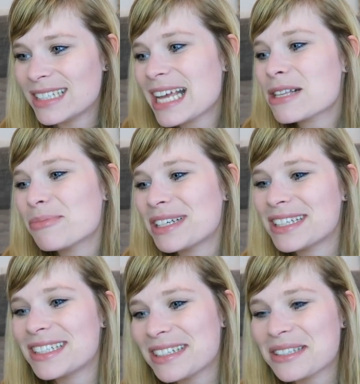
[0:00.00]
denkt
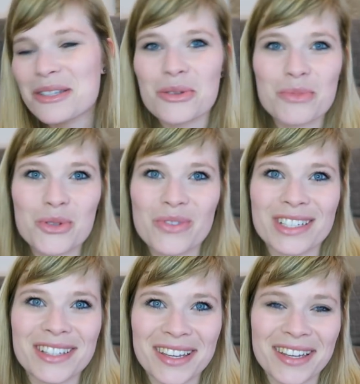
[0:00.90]
man nicht, dass es um
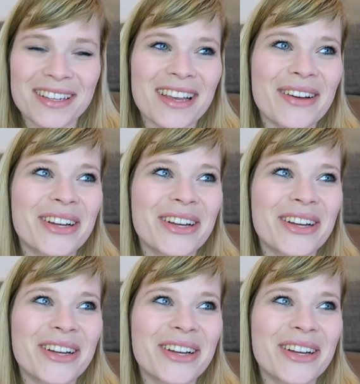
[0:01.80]
sowas geht.